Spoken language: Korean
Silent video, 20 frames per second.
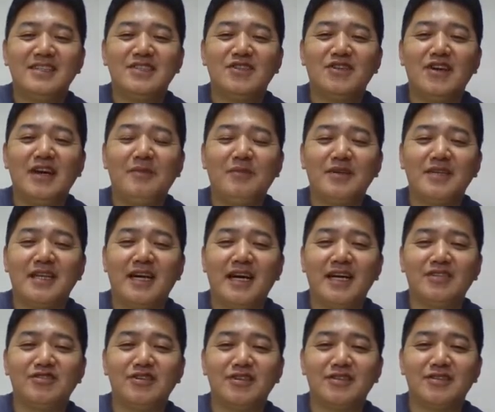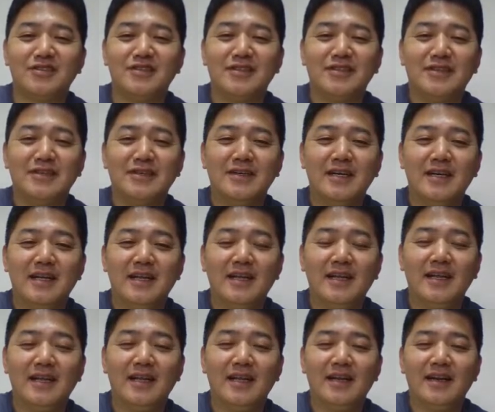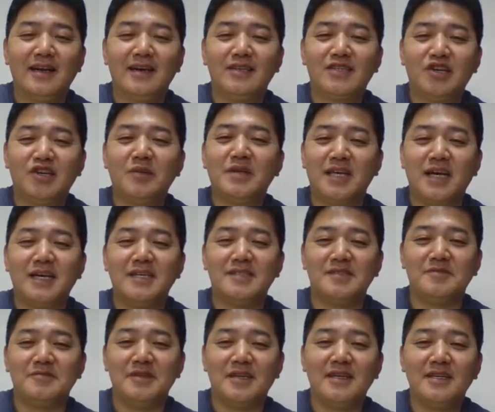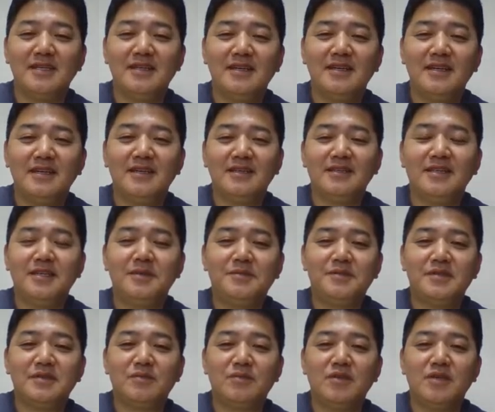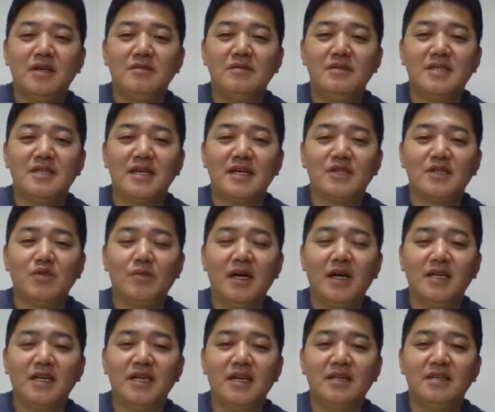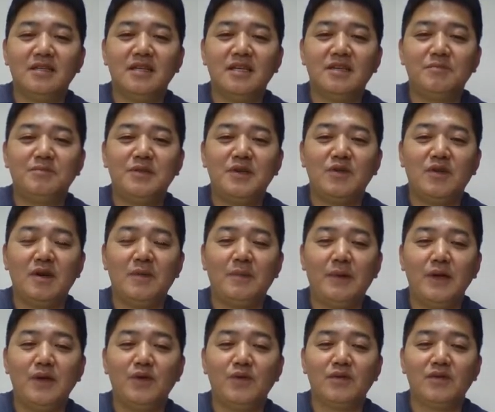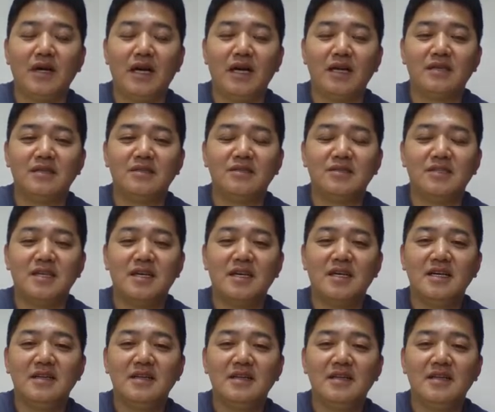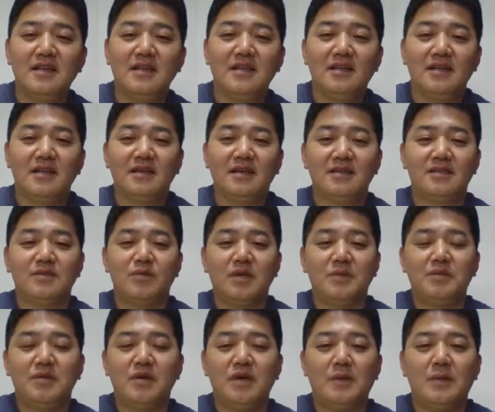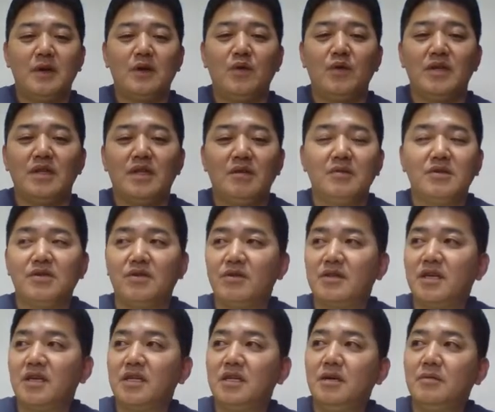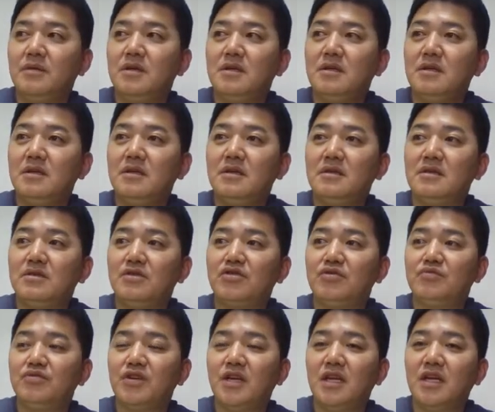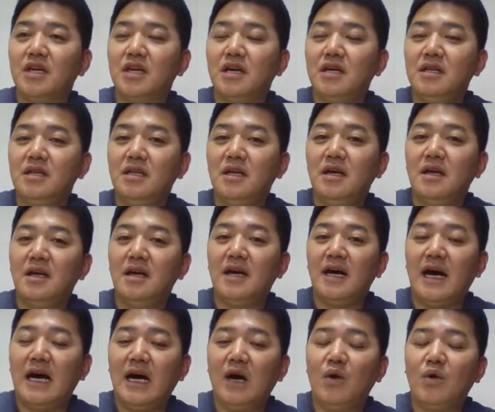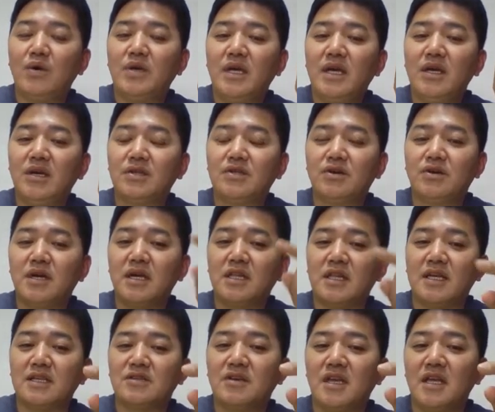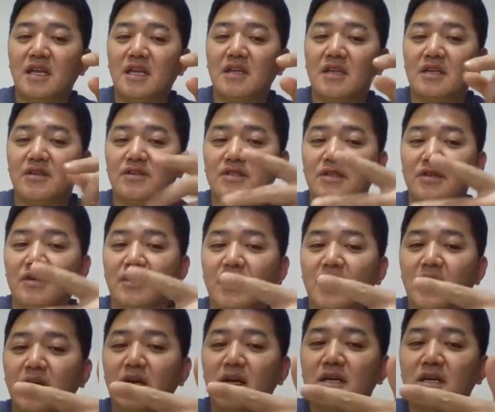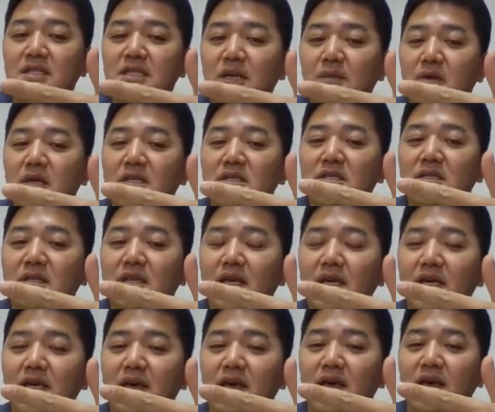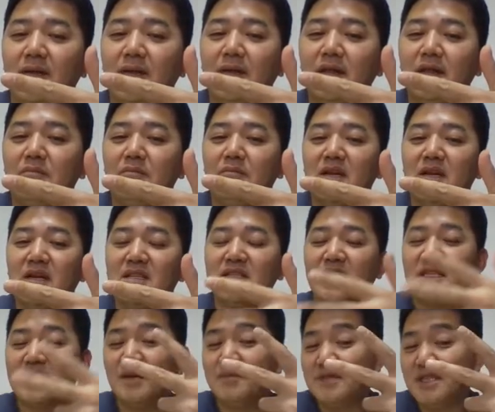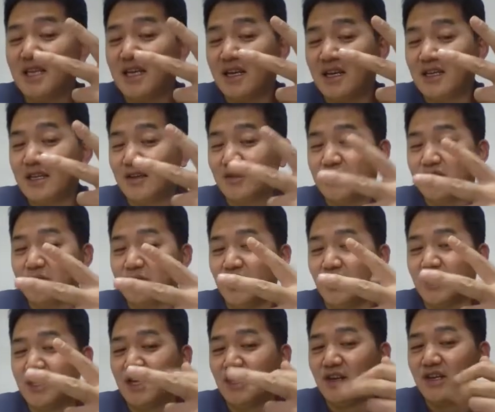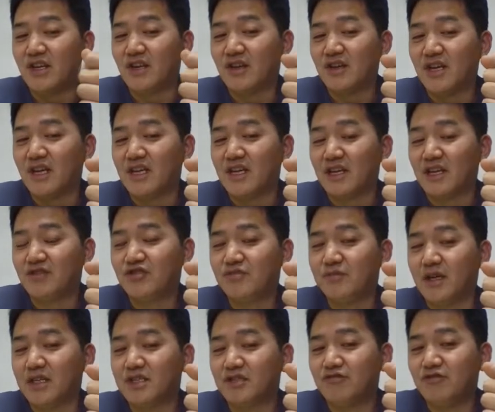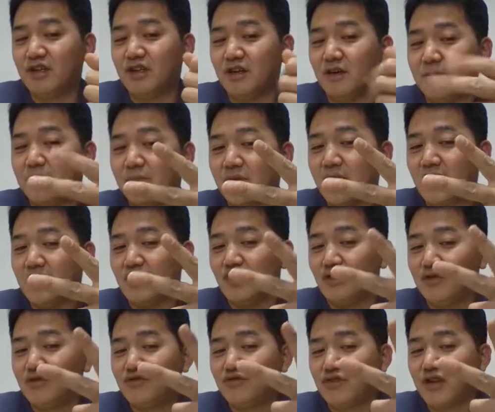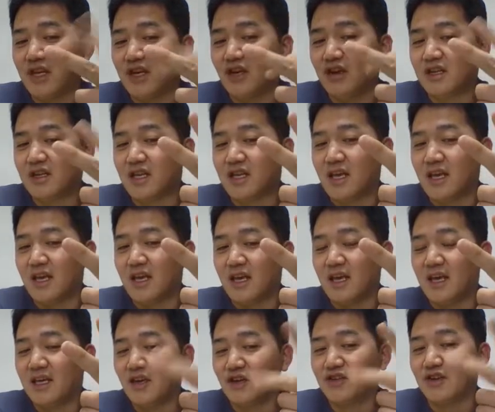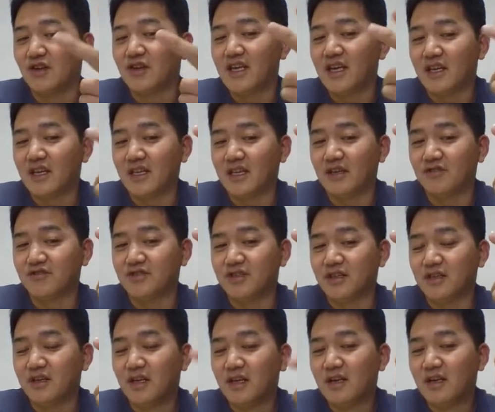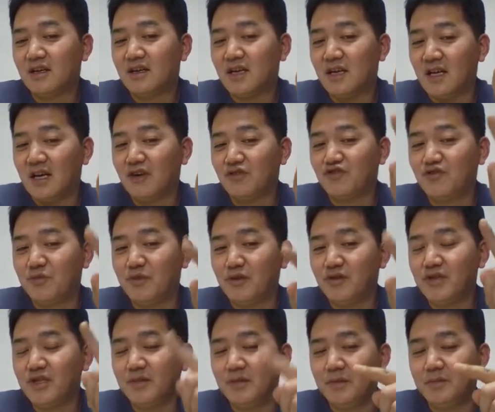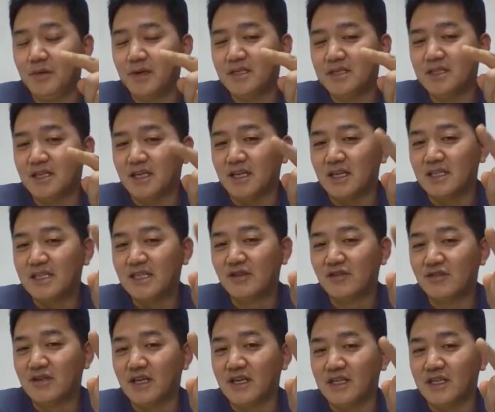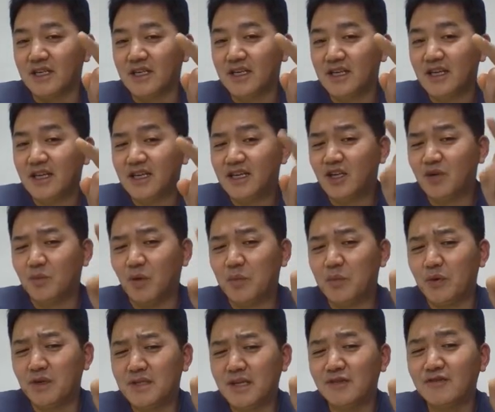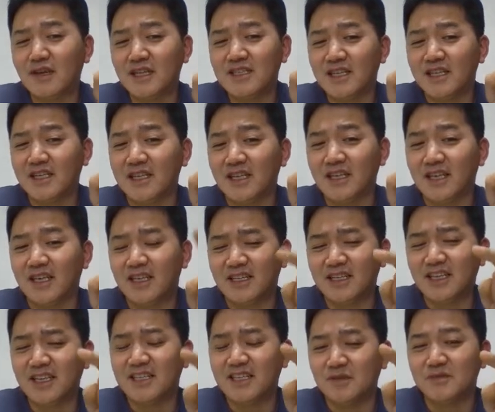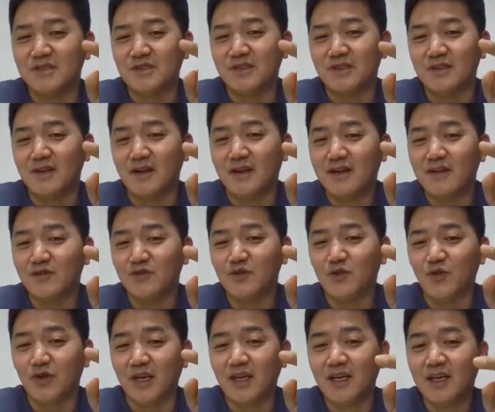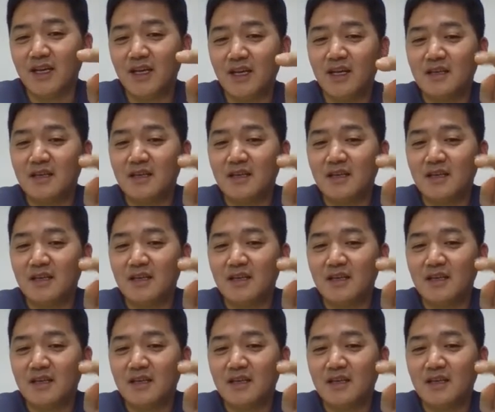저거 한 번에 다 할 줄 알았어요, 이거. 그러니까 처음에 다 했습니다. 딥스는 뭐냐면 제가 좀 하긴 하는데 이건 피로가 빨려 오는 걸 알거든요, 제가. 그래서 뭐냐, 피로가 빨려 오기 때문에 저는 어떻게 했냐면 20개니까 아홉 개 여섯 개 다섯 개 이렇게 나눴어요. 그러니까 세번 하실 때 만약에 제가 30개를 한다고 치면 10개, 10개, 10개 이렇게 나누지 마시고요. 12개, 10개, 8개 이렇게 나누세요. 그러니까 라운드별로 힘이 빠지니까 채울 거 아니야. 이런 목표를 세우고 가시라는 얘기야. 그래야 재밌어요. 운동이.